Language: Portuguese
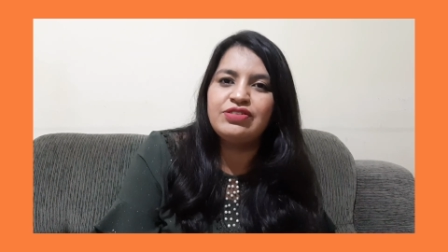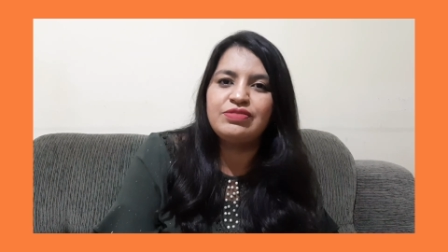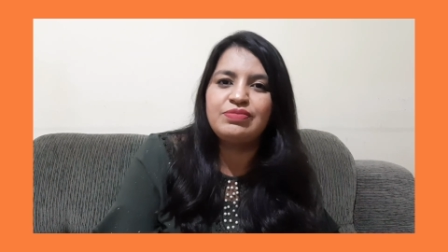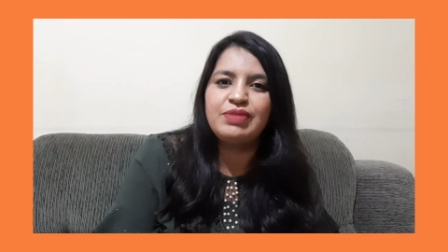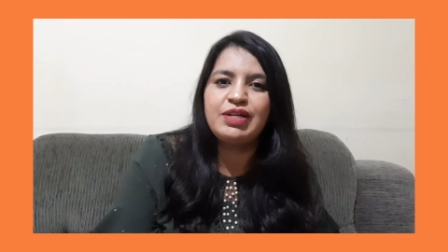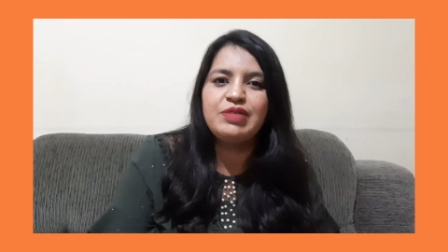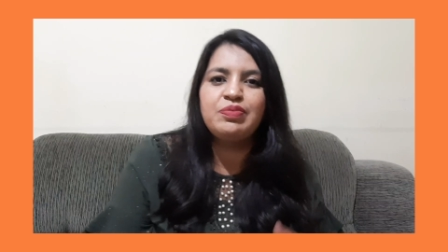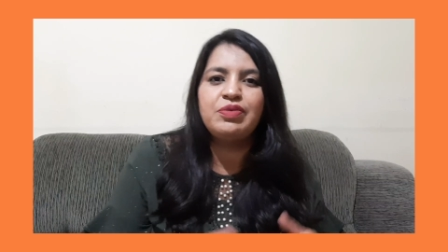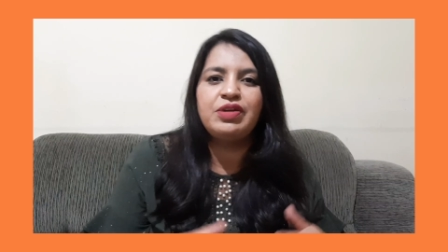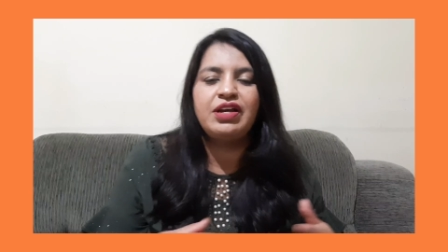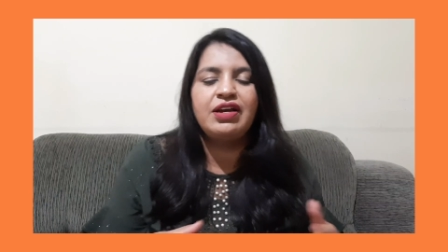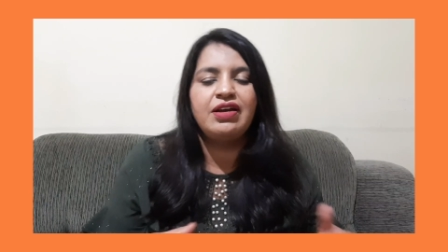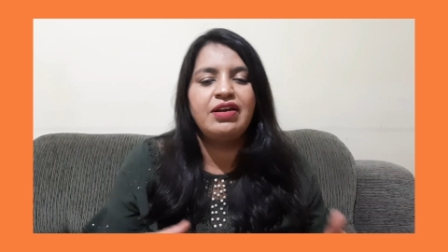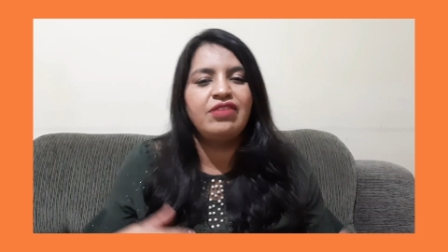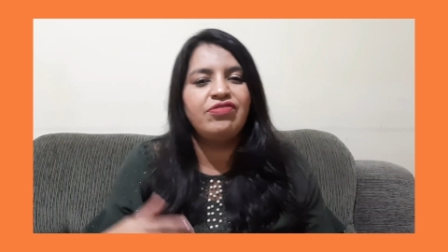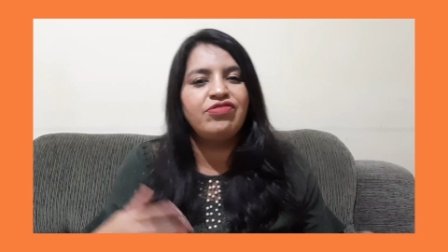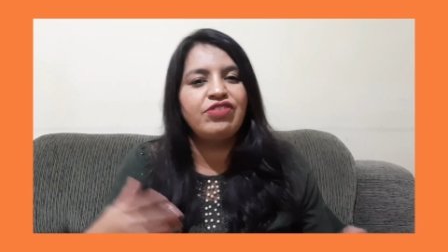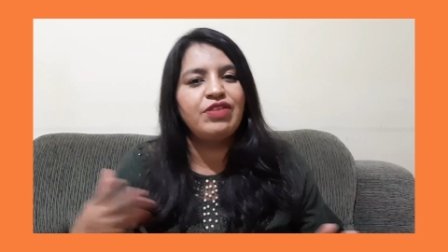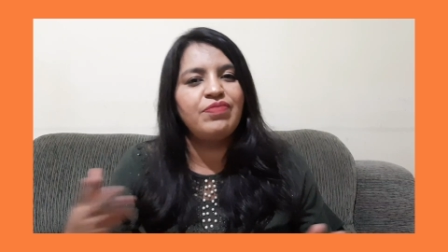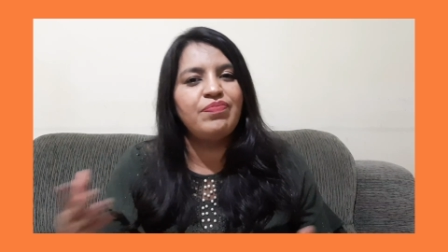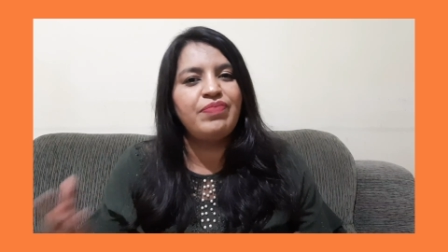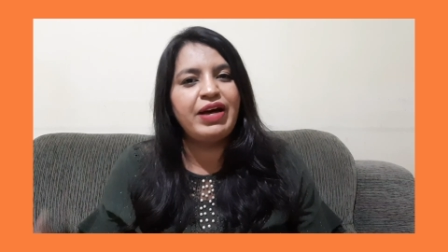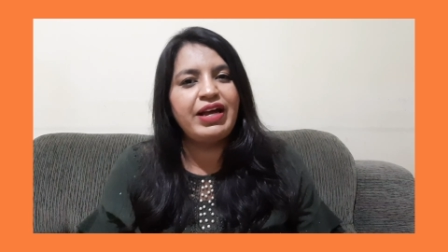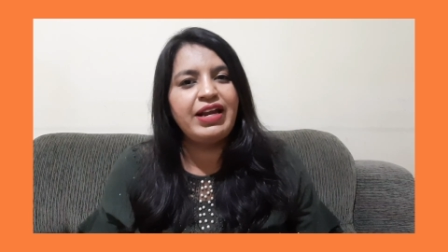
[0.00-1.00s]
mas por incrível
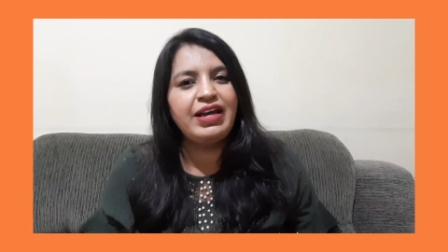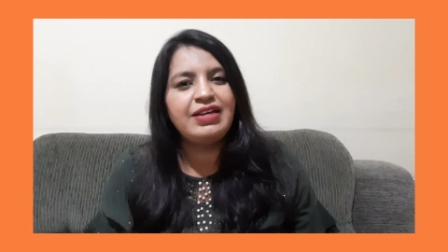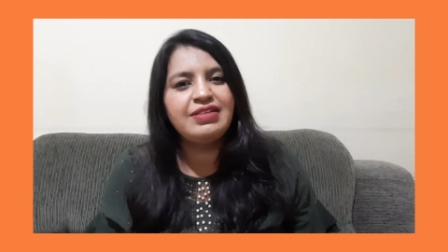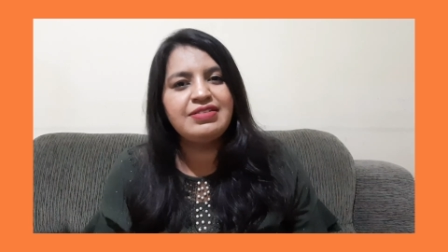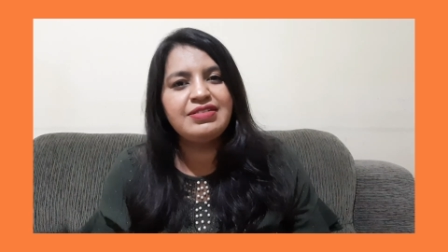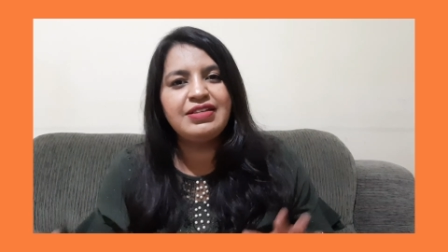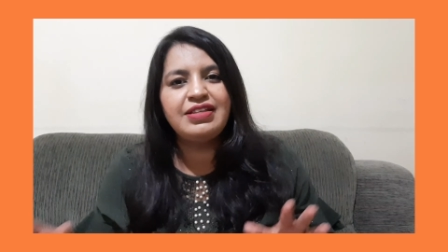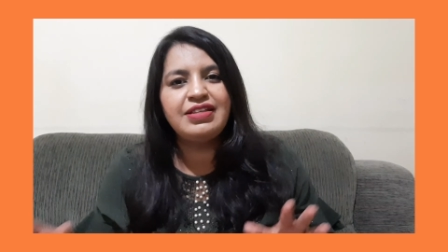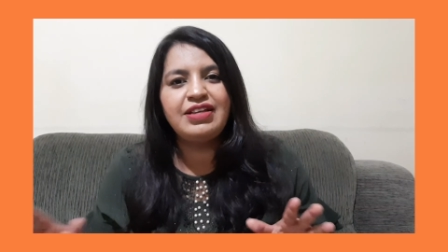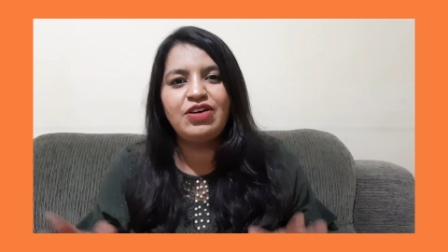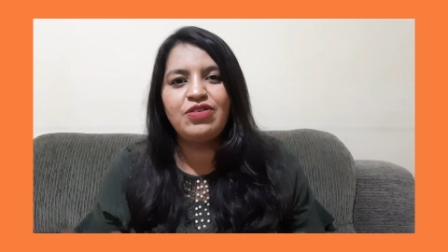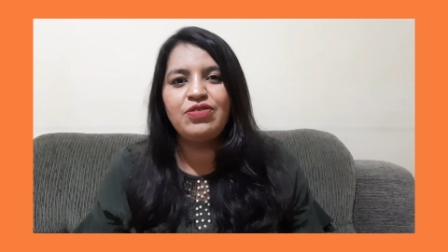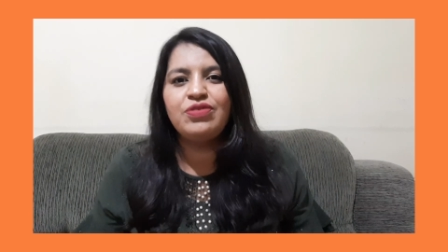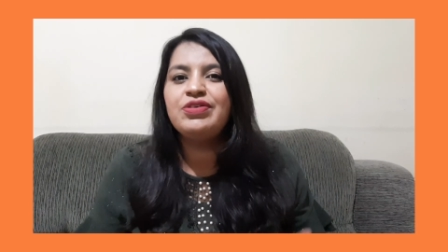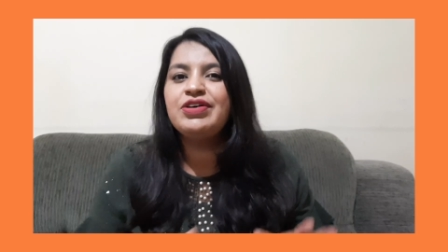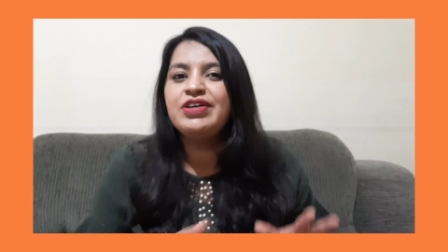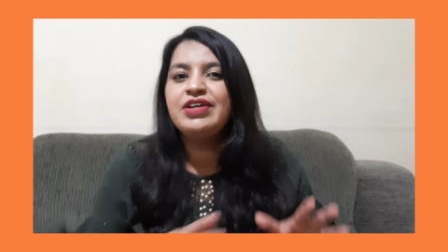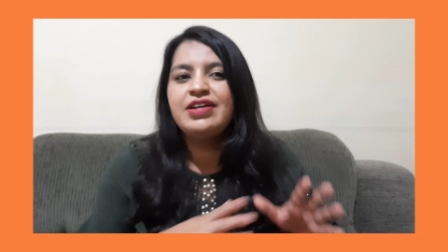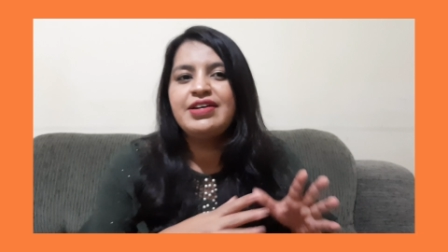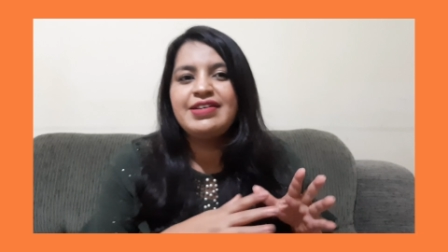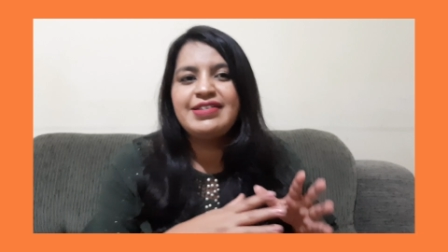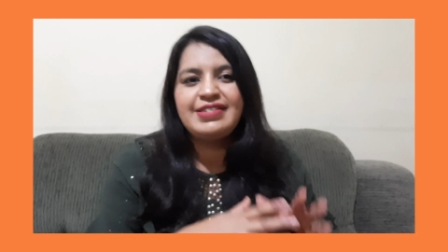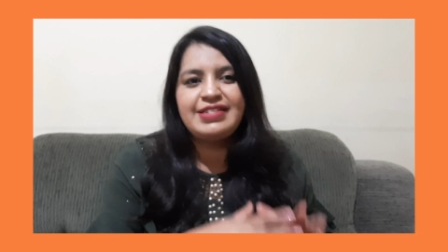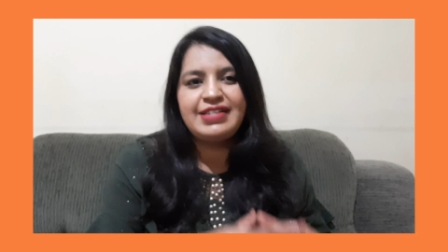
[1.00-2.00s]
que pareça, deu
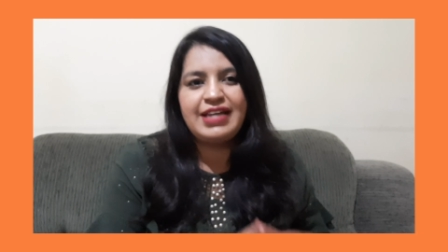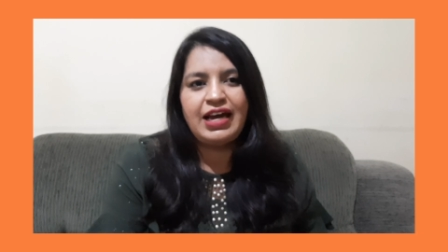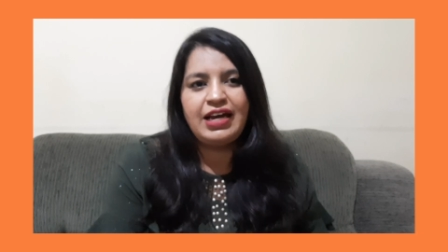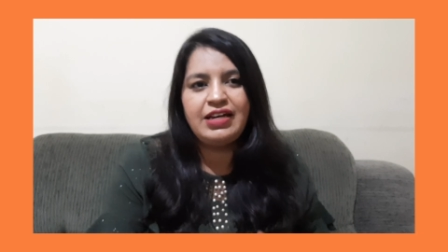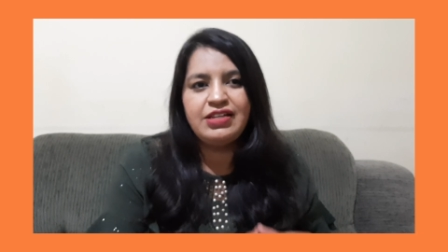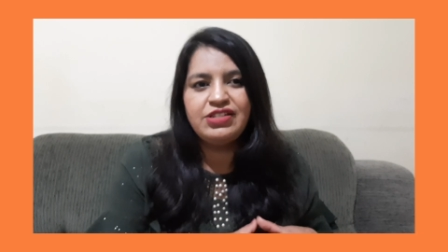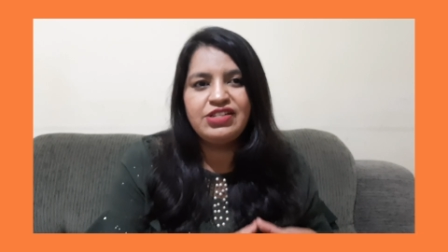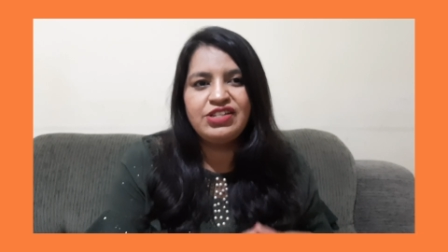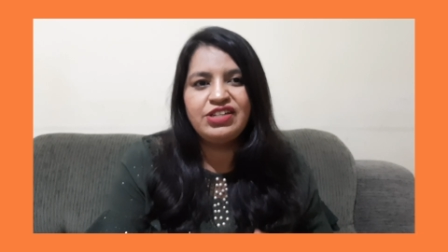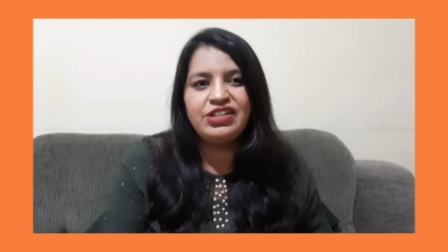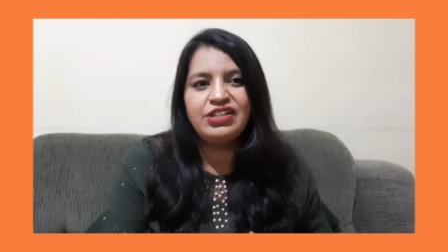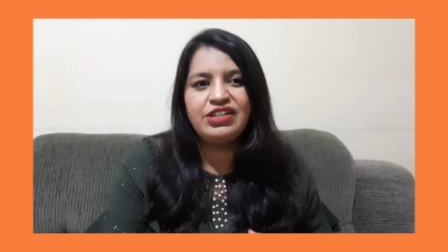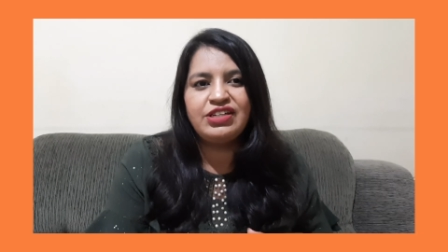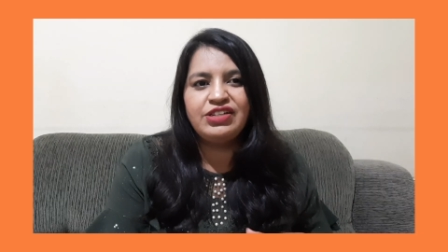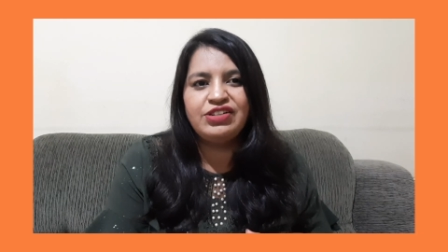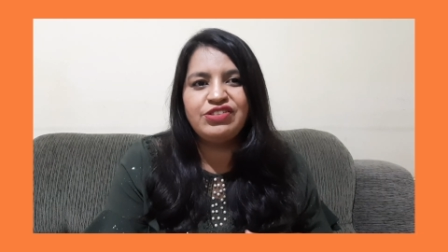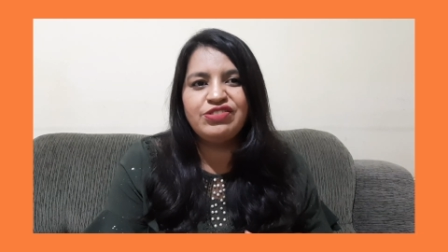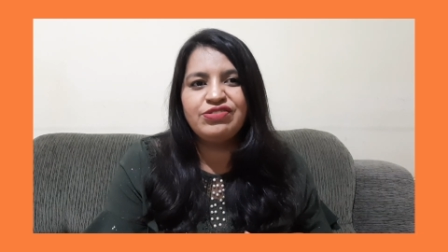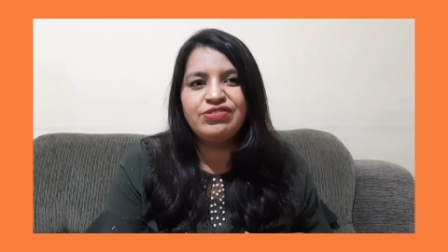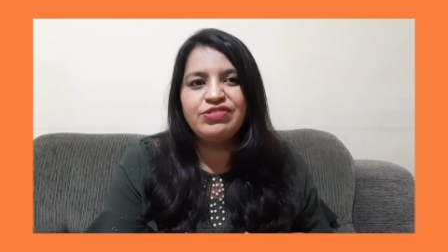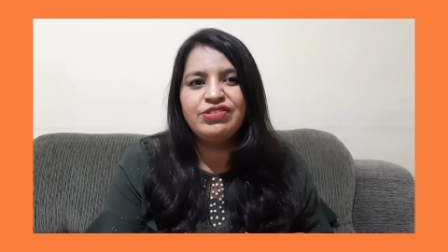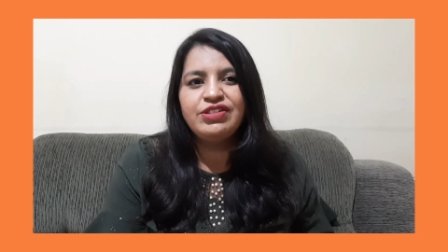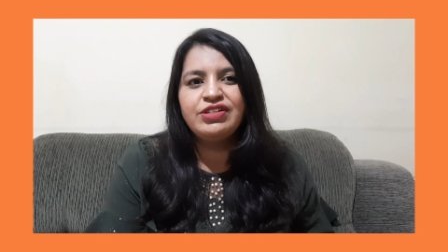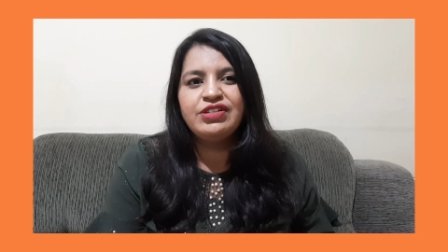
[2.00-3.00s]
certinho